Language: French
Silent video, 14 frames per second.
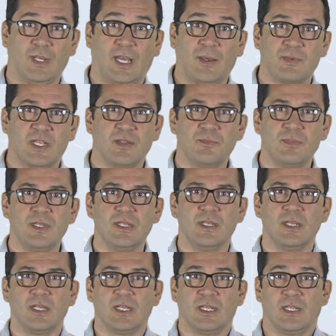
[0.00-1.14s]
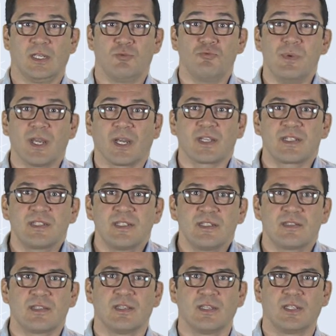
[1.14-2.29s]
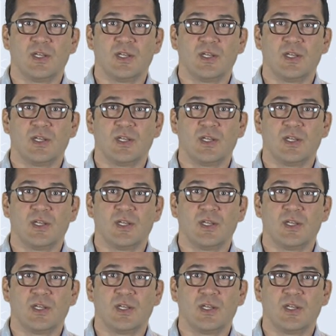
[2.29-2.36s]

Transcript: Airbnb et Uber existent,